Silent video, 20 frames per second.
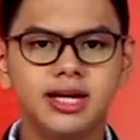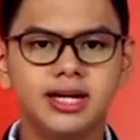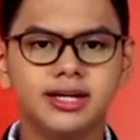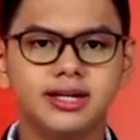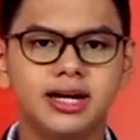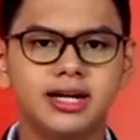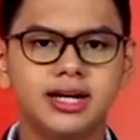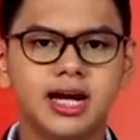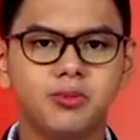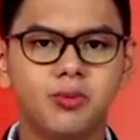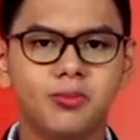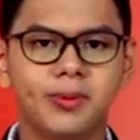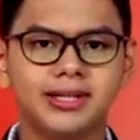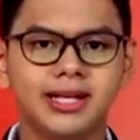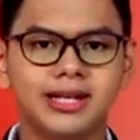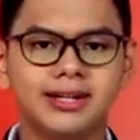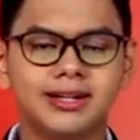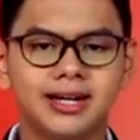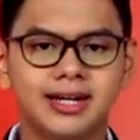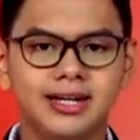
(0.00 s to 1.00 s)
dan
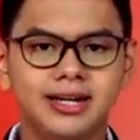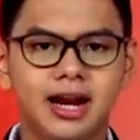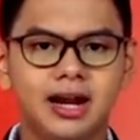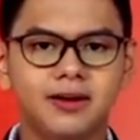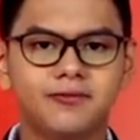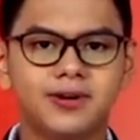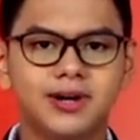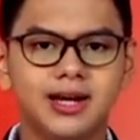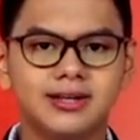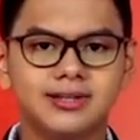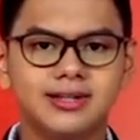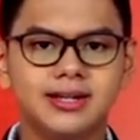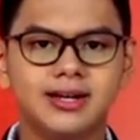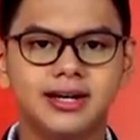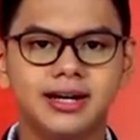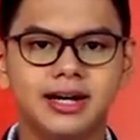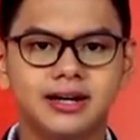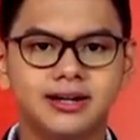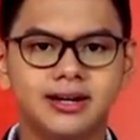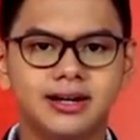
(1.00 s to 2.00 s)
Kabupaten Kendal fraksi
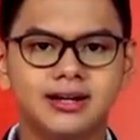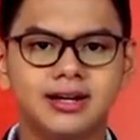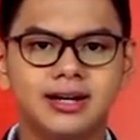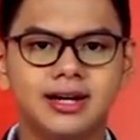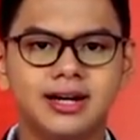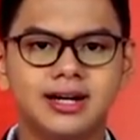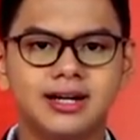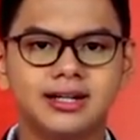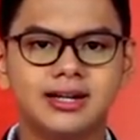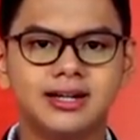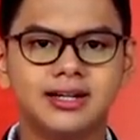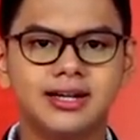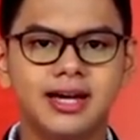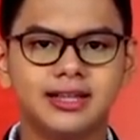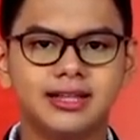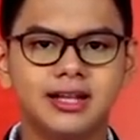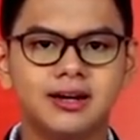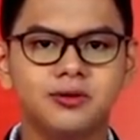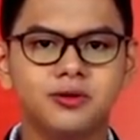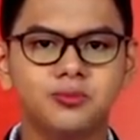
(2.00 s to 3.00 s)
Gerindra gelar
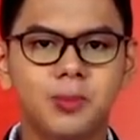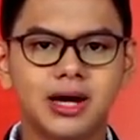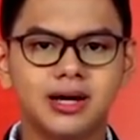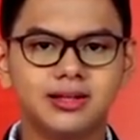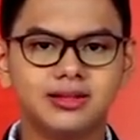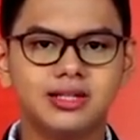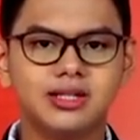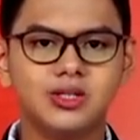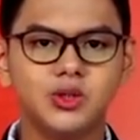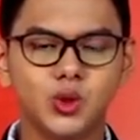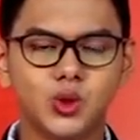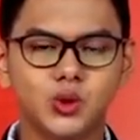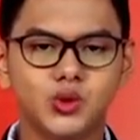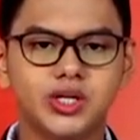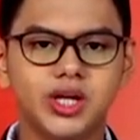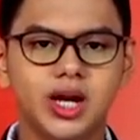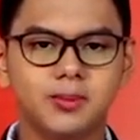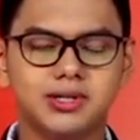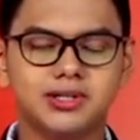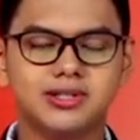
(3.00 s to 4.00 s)
kegiatan bakti
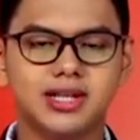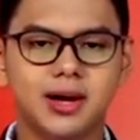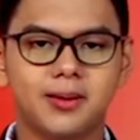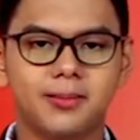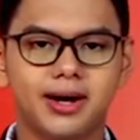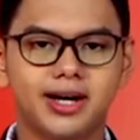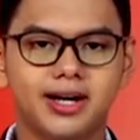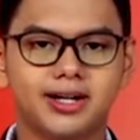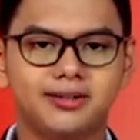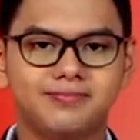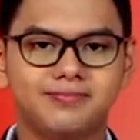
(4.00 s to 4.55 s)
sosial bersama.